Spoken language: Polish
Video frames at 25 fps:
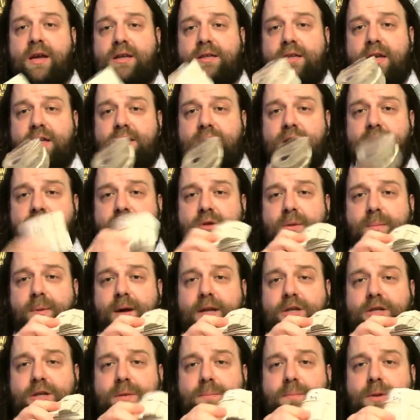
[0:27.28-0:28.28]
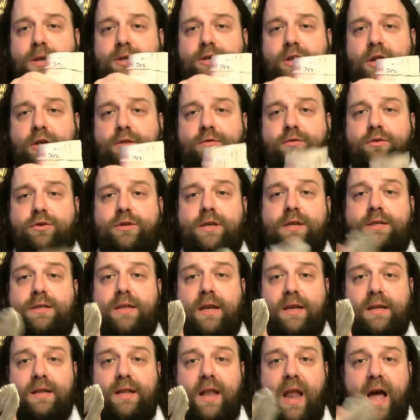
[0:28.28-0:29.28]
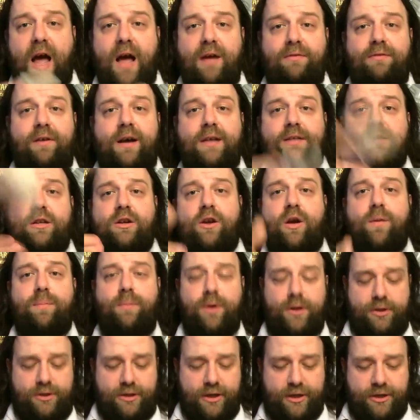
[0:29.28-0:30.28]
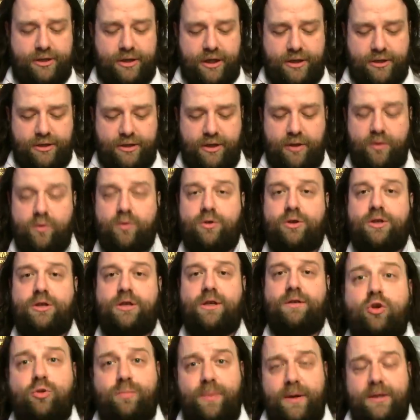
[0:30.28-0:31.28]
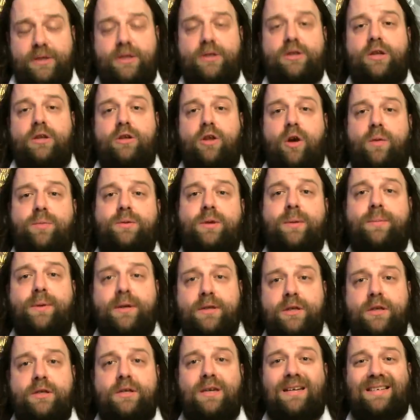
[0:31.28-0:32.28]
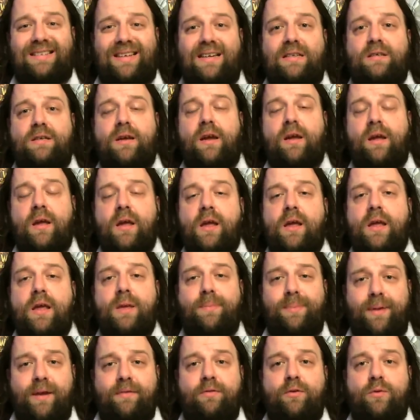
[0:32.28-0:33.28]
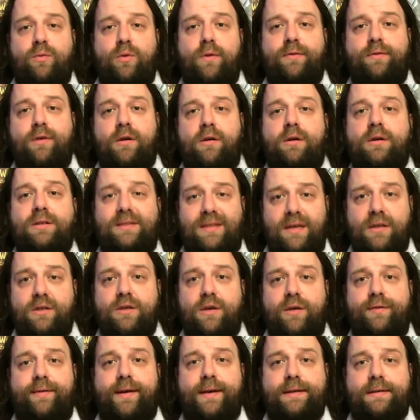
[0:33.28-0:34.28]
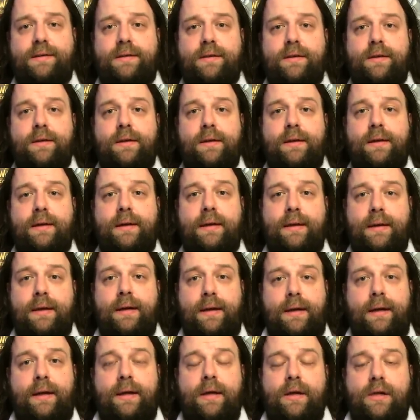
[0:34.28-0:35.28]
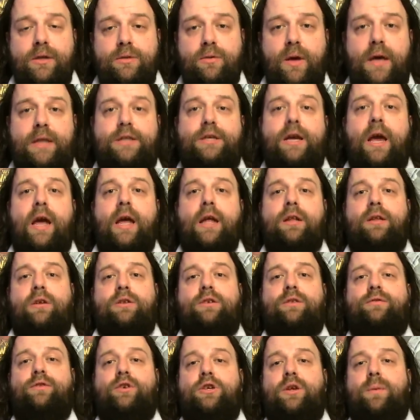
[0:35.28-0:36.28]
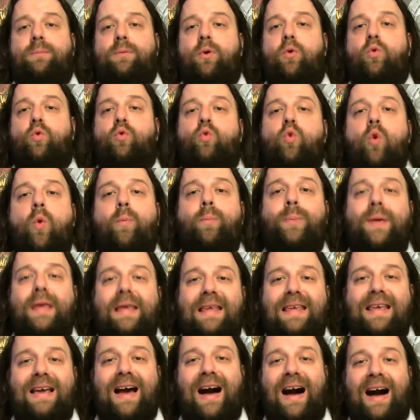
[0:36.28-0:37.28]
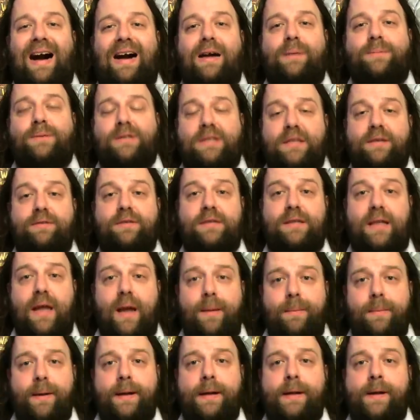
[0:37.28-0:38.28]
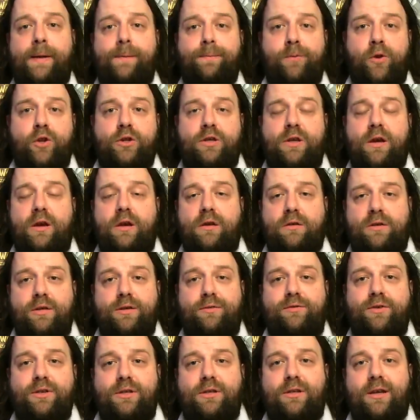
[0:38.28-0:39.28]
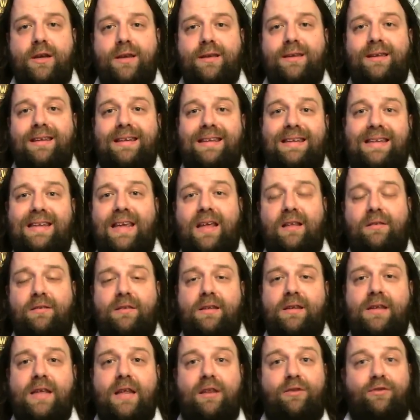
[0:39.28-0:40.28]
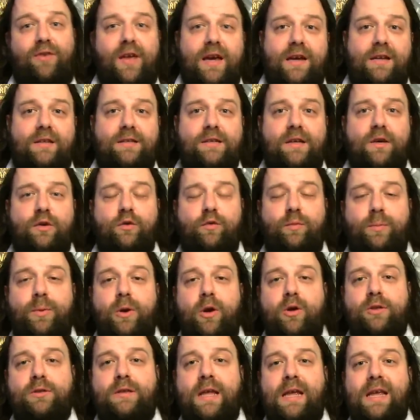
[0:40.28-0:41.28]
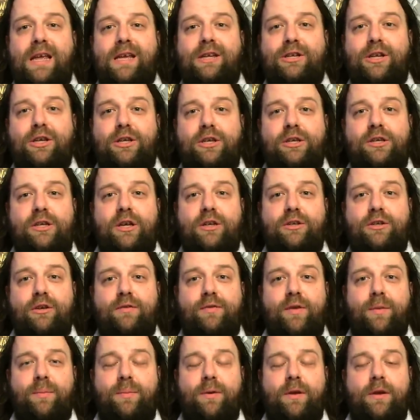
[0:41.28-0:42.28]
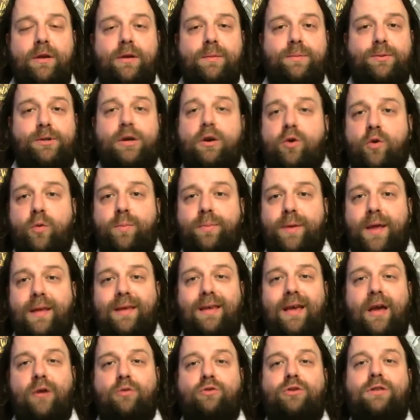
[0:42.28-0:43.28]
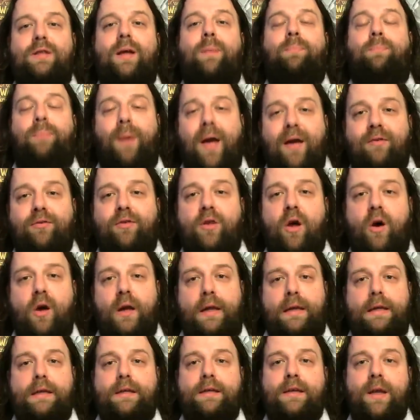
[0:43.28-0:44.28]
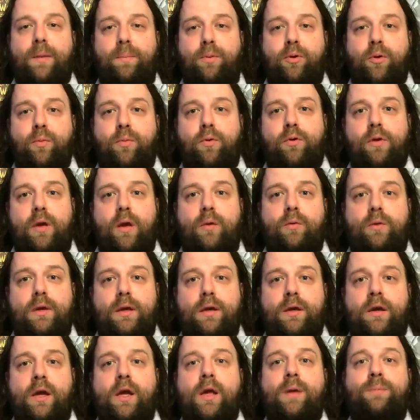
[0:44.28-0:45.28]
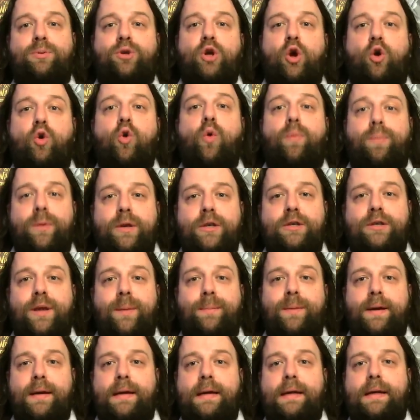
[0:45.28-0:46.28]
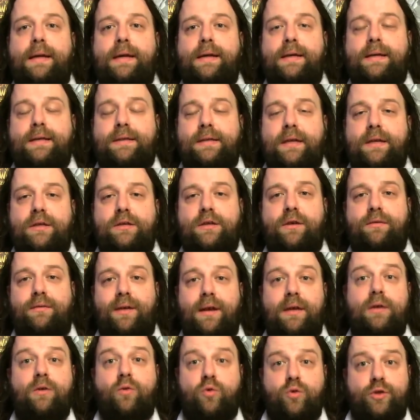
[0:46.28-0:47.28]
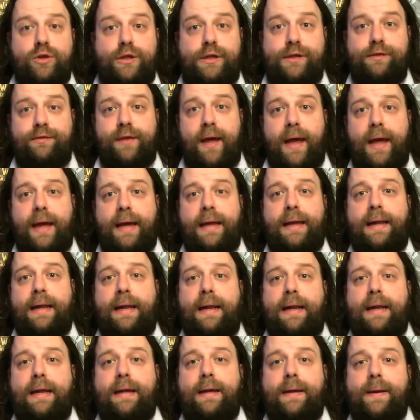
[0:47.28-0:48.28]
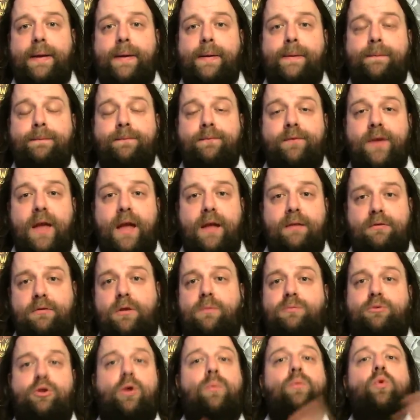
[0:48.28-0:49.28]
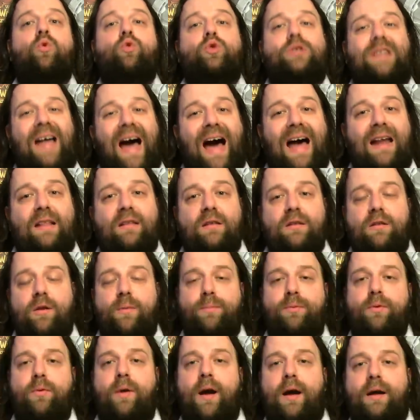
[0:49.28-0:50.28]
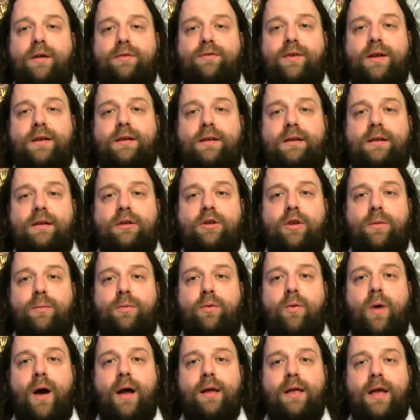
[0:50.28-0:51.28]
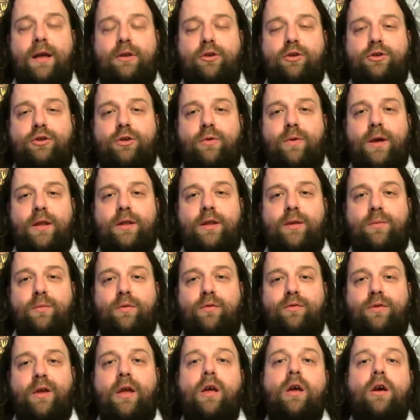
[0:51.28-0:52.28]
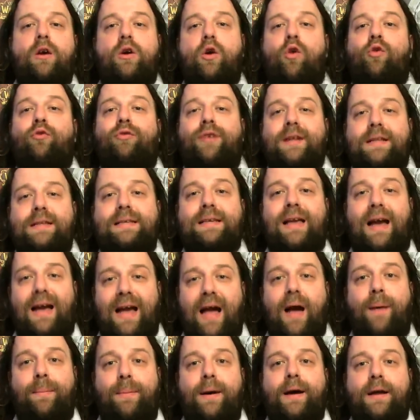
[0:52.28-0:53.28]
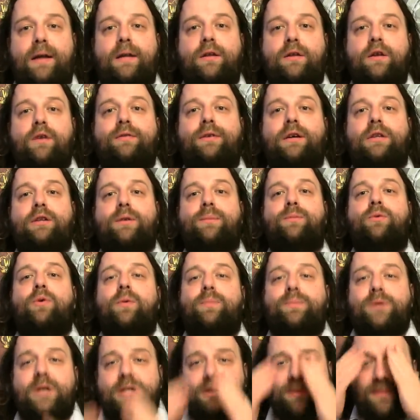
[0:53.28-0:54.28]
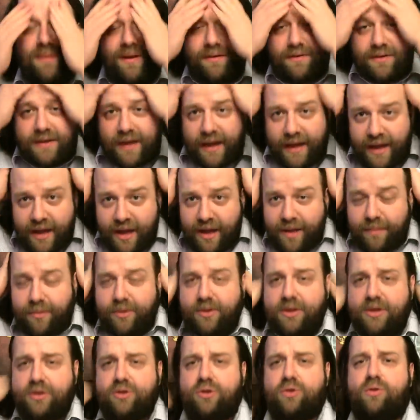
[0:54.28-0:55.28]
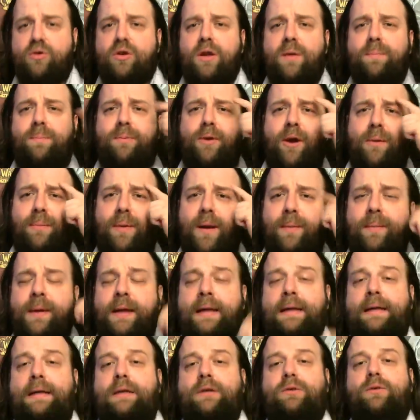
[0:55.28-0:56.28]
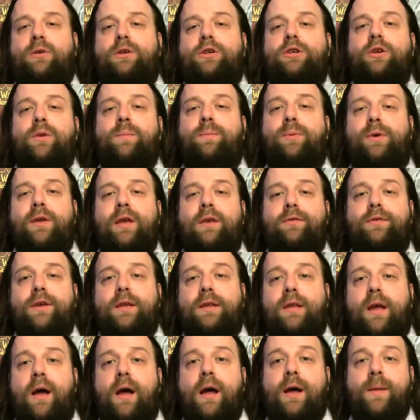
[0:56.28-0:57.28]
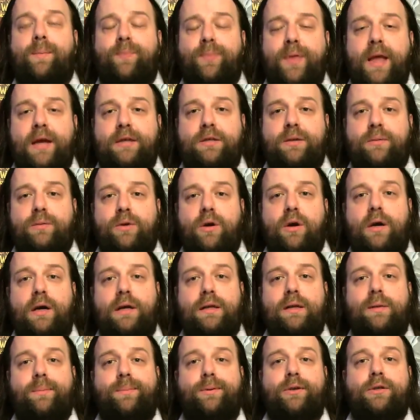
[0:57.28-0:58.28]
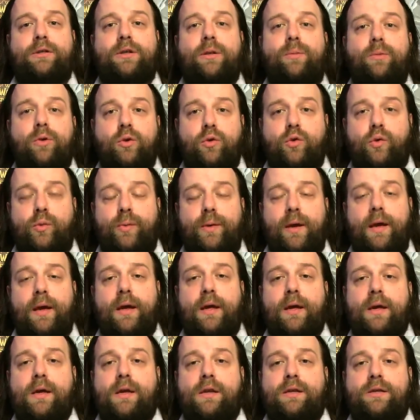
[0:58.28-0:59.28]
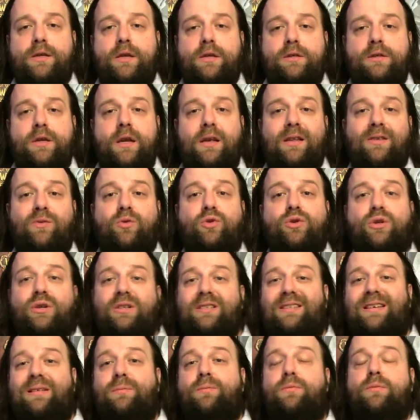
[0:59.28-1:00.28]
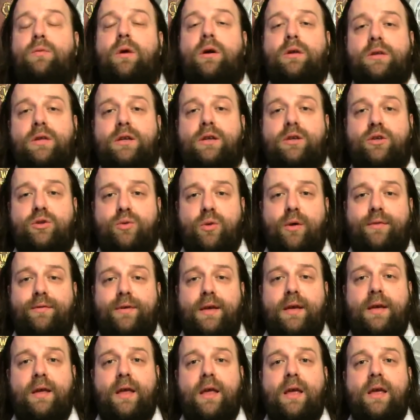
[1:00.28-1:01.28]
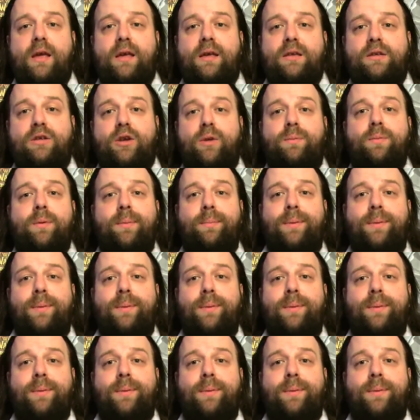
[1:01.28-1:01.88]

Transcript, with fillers: Chcecie? Zobaczcie, pliczek dwudziestek dla was, tylko bądźcie grzeczni uczciwi. Już będziecie dobrze, będziecie grzecznie i prawidłowo sędziować? Słuchajcie, to oczywiście był głupi i hamski wstęp. Znaczy ja oczywiście nie, nie twierdzę wprost, że ci sędziowie byli przekupieni. Ja już na pewno nie próbuję ich przekupić, żeby y, sędziowali uczciwie. Yy, wie, to, to był żart, to była, y, to była, jak to się ładnie mówi, konwencja kabaretowa, to było prześmiewcze, bo to jest drugi problem, który się pojawia na naszym kochanym polskim YouTubie, że jeżeli usiądzie mądry człowiek i zrobi